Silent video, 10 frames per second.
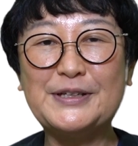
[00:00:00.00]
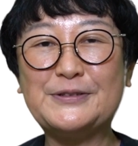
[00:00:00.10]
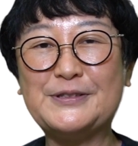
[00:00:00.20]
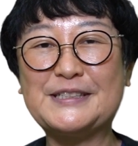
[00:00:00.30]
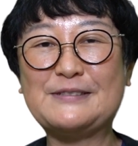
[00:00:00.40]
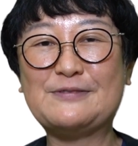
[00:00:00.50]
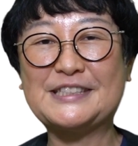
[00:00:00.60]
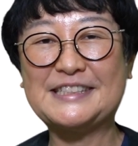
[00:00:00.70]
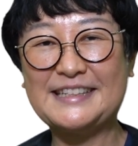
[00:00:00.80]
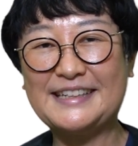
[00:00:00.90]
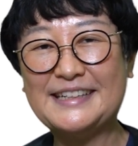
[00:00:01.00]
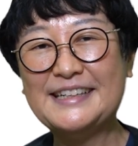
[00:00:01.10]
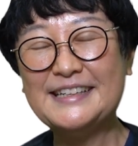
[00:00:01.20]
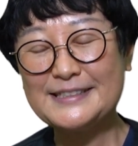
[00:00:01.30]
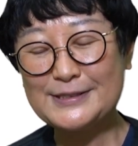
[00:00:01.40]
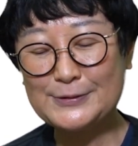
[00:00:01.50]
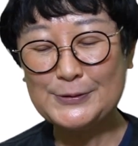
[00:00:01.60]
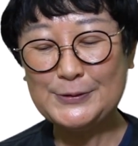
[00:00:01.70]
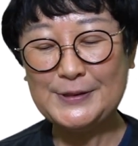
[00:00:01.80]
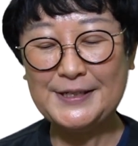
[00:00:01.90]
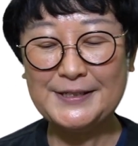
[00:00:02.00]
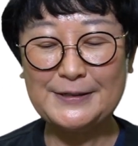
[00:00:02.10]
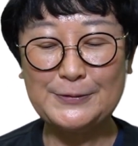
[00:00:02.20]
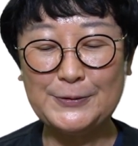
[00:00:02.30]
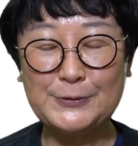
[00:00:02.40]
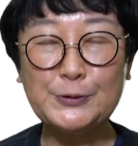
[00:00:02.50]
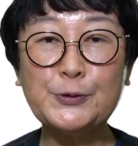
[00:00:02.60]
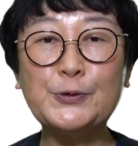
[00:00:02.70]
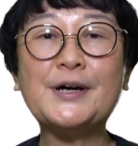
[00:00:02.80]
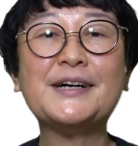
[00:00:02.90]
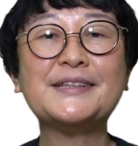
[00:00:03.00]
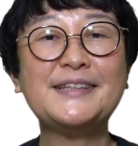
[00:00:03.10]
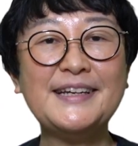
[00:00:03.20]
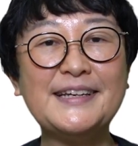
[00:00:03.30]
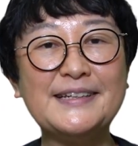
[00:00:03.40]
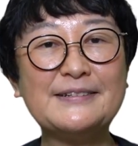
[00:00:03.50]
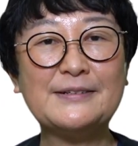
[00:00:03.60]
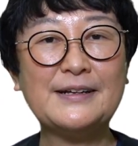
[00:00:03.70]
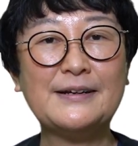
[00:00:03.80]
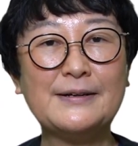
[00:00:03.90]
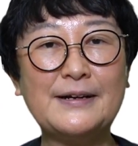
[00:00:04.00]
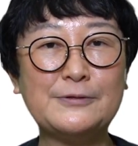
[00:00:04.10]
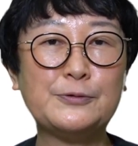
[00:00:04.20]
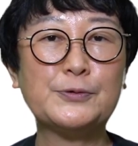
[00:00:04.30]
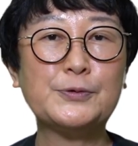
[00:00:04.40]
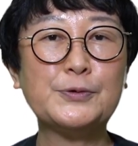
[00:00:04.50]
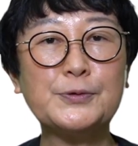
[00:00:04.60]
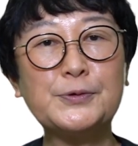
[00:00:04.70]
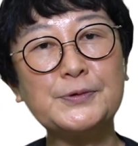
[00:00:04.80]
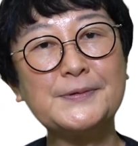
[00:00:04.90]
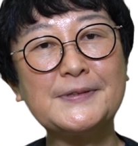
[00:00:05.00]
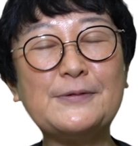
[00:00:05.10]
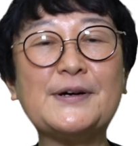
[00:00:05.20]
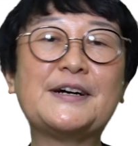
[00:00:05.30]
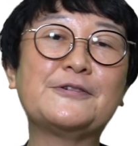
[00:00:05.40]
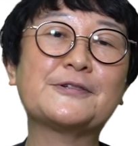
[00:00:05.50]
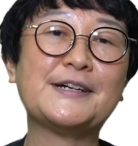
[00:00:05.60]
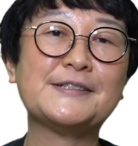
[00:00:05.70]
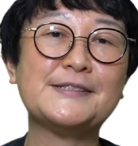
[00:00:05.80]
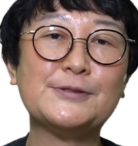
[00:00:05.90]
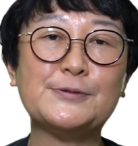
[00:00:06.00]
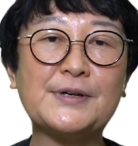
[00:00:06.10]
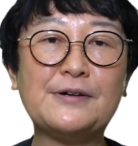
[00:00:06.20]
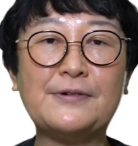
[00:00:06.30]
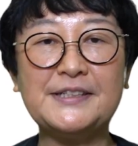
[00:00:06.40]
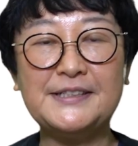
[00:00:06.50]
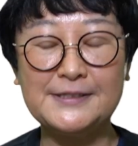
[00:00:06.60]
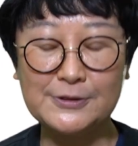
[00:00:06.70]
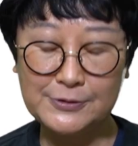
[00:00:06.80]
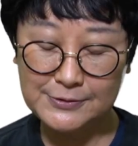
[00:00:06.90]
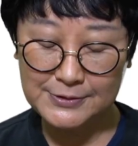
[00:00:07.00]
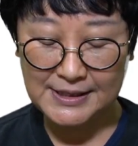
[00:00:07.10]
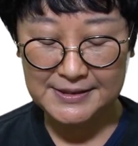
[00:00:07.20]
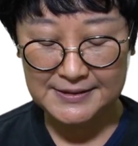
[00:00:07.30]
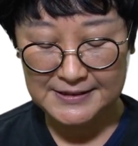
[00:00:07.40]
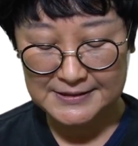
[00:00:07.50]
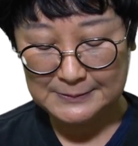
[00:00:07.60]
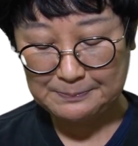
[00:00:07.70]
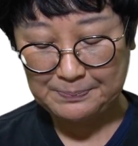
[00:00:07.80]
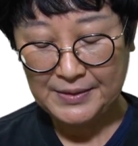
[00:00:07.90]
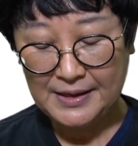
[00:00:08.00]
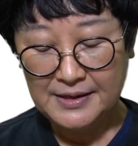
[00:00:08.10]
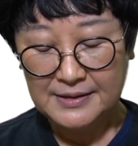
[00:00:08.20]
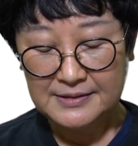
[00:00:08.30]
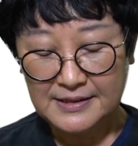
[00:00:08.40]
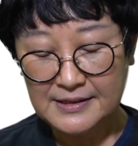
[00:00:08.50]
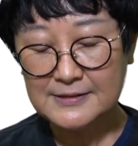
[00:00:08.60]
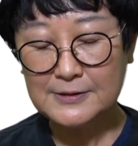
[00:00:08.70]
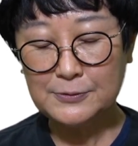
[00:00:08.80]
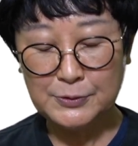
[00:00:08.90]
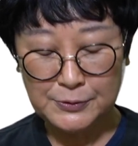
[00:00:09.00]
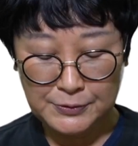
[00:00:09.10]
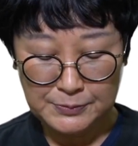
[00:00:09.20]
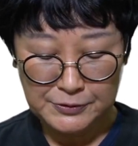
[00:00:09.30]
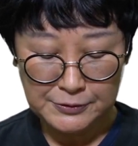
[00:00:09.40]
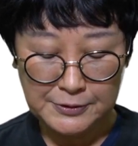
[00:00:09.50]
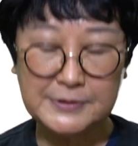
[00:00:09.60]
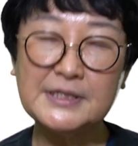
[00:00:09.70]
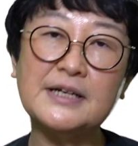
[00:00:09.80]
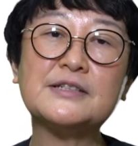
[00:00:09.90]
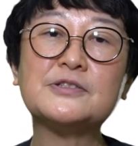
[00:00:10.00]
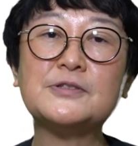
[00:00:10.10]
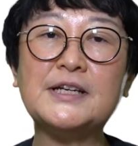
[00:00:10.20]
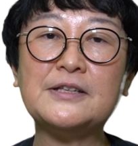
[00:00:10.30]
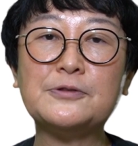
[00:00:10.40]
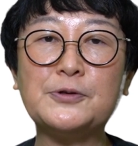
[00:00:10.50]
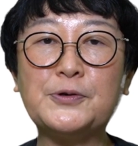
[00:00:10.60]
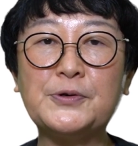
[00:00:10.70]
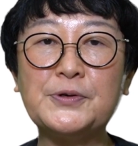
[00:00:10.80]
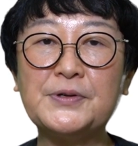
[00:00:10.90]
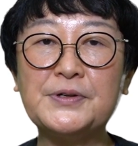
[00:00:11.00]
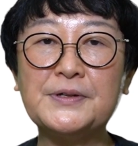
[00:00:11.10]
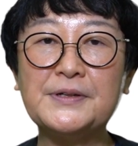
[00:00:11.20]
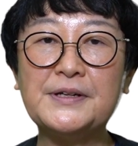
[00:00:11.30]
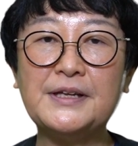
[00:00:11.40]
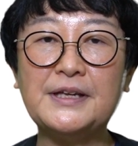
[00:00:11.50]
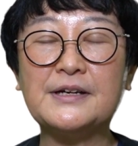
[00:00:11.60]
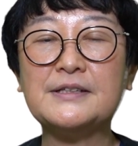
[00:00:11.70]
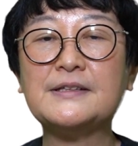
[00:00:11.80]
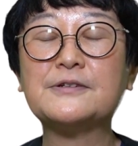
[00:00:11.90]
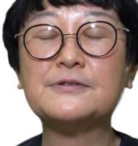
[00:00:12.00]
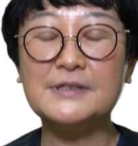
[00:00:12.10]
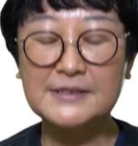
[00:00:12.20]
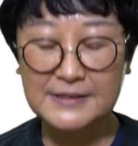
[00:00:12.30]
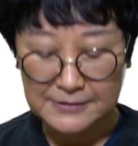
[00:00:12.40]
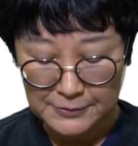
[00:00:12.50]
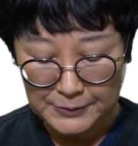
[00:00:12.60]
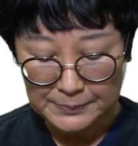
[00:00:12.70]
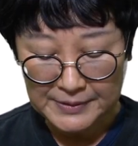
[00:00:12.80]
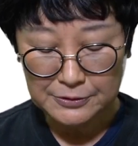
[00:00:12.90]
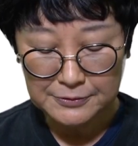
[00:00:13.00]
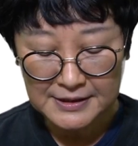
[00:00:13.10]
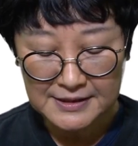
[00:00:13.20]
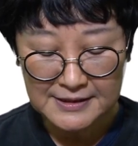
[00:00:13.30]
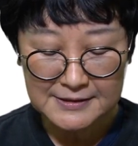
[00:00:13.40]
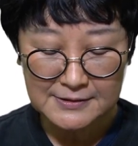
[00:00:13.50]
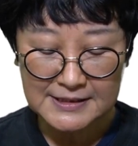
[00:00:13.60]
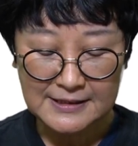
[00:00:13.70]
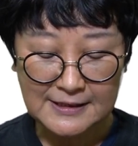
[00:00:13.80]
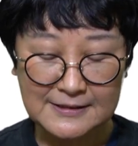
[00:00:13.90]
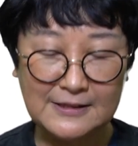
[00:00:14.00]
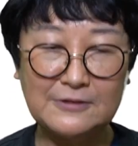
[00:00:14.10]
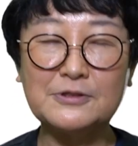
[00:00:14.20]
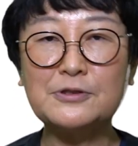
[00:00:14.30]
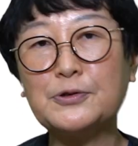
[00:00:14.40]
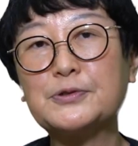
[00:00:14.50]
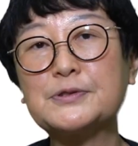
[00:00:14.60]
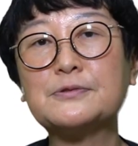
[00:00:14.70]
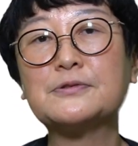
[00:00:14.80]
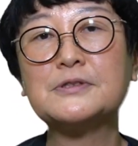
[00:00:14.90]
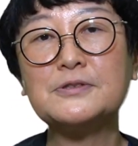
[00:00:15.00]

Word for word: びっくりしましたすごくなんかこう童顔であのコロコロって笑う感じの可愛い女優さんですでそのムングニョンさんが主演の映画になるんですけど、まあ、どんなあらすじかっていうとその